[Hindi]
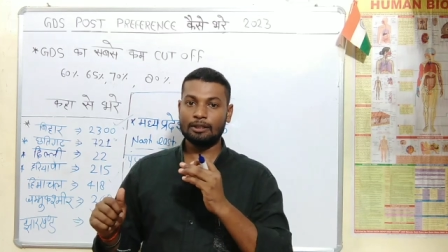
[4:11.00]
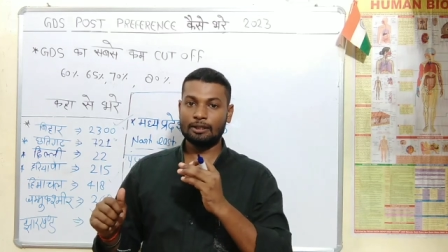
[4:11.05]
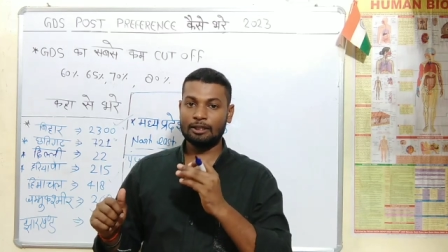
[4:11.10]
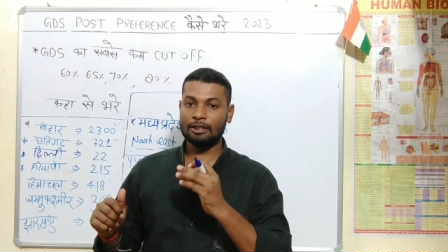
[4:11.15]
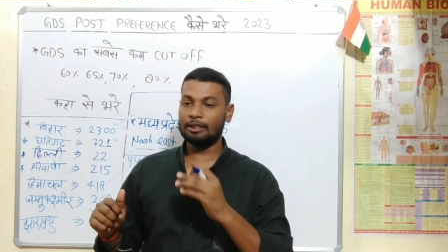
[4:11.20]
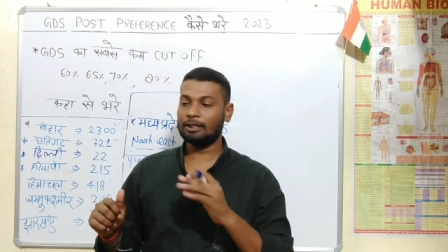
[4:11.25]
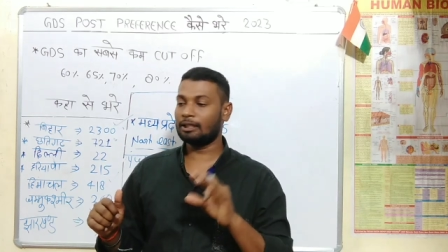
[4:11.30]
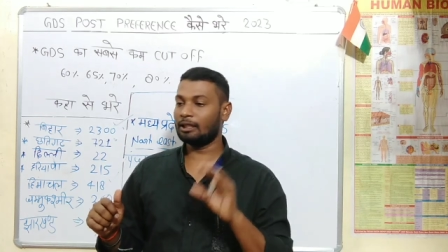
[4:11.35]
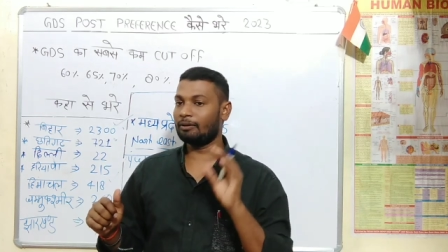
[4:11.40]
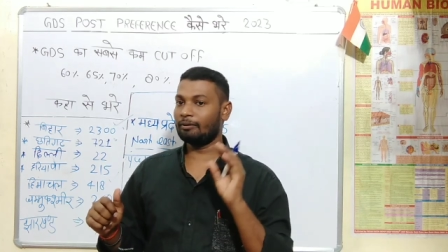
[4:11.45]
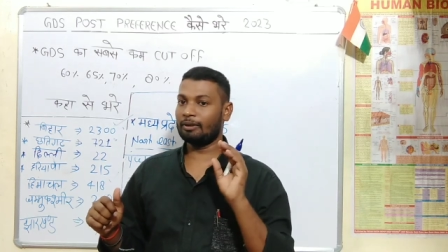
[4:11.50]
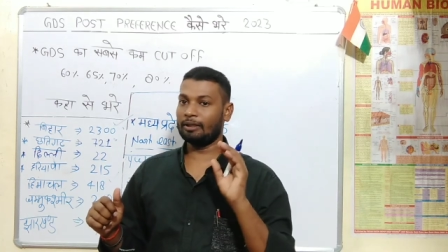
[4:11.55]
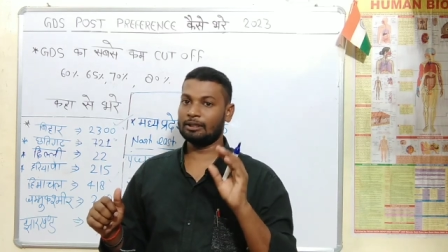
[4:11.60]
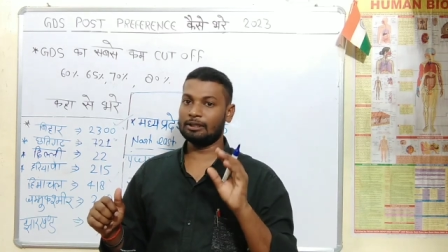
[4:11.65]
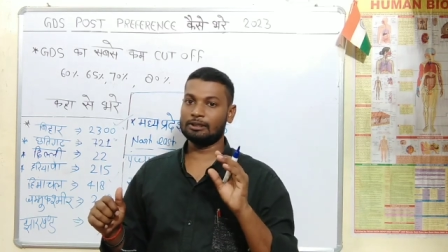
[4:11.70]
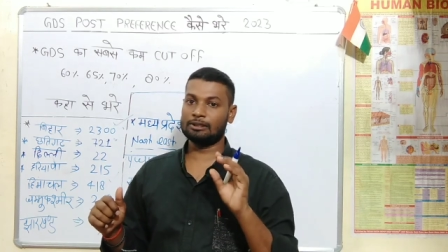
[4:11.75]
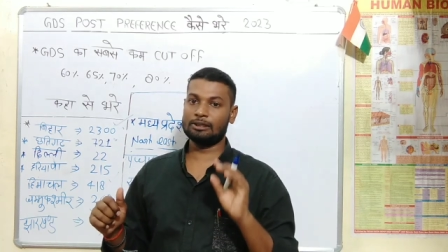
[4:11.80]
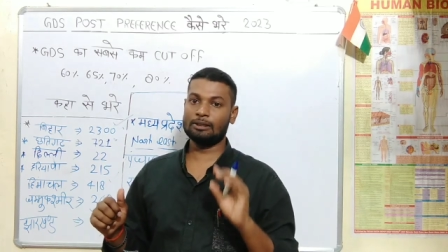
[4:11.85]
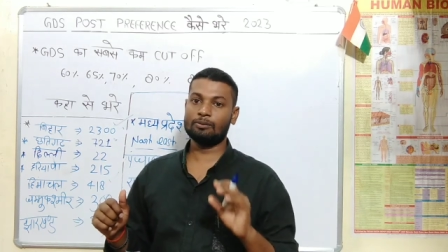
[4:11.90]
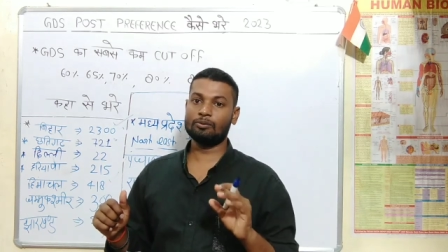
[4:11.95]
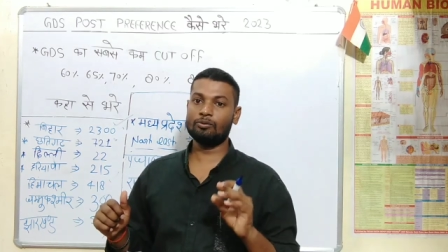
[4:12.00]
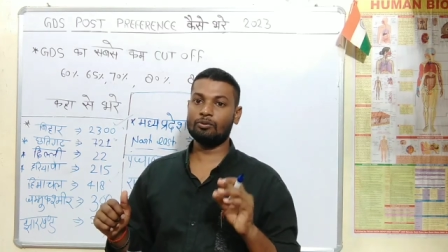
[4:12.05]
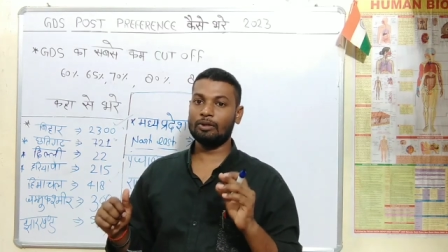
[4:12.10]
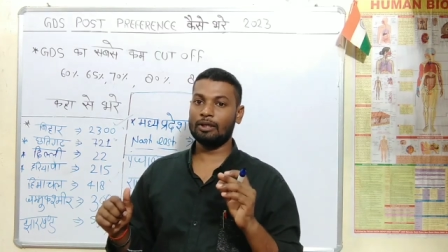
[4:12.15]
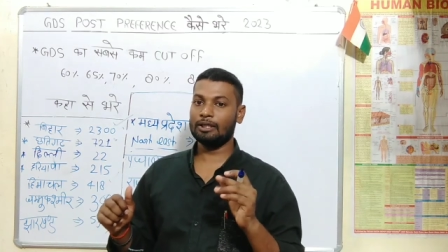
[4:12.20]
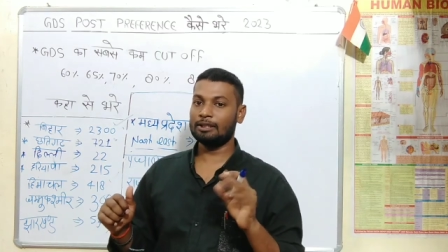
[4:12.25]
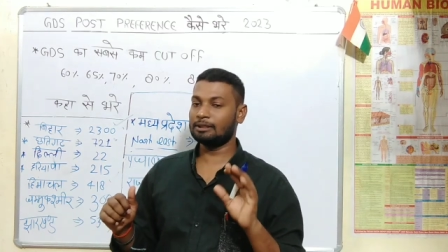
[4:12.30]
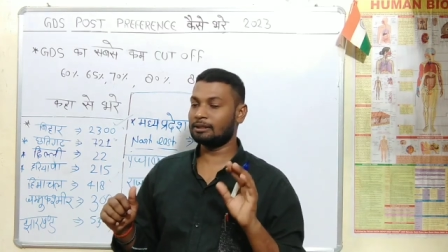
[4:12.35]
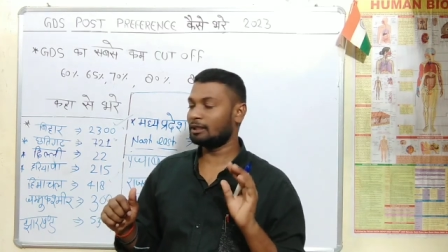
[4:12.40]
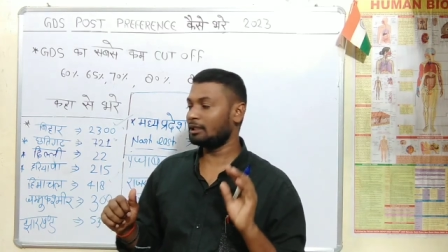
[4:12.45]
क्लिक करवा दिए सबको
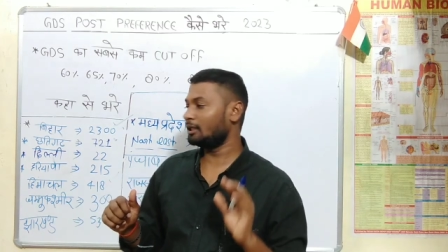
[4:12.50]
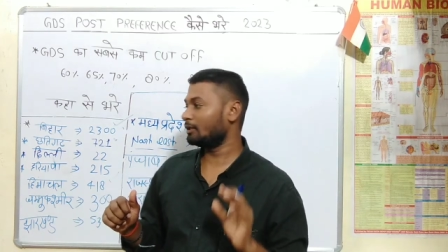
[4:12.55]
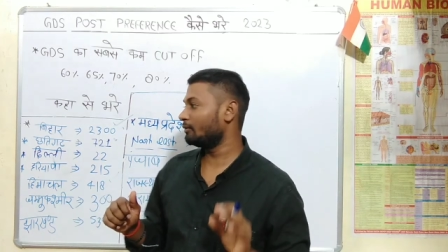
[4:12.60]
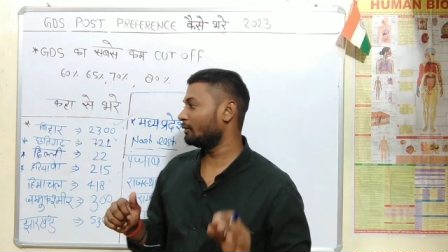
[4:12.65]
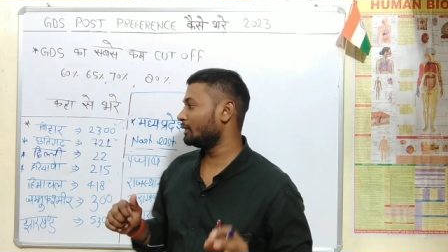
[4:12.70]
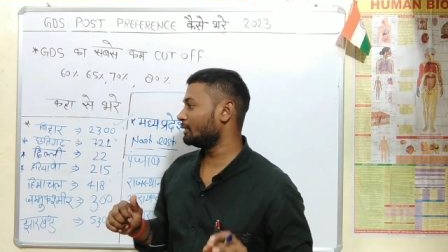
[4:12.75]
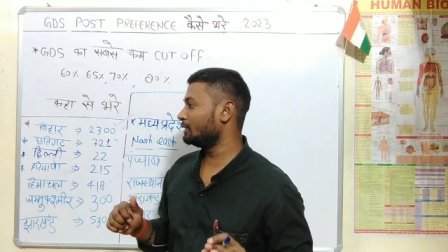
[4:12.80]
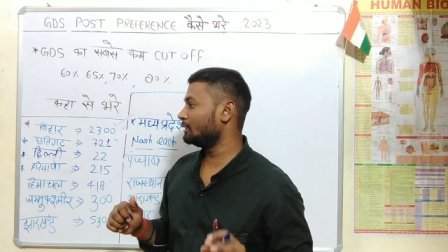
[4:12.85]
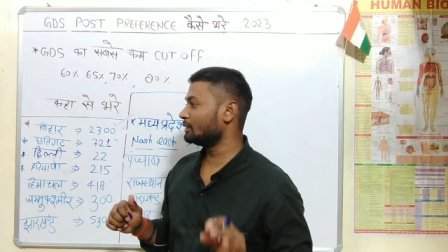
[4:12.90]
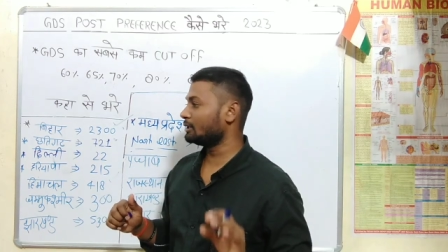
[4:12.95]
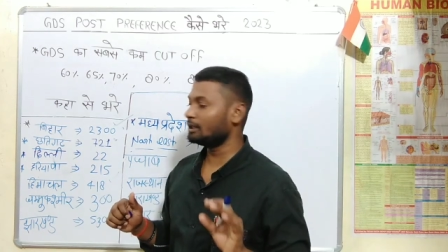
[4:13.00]
आंसर लगवा दिए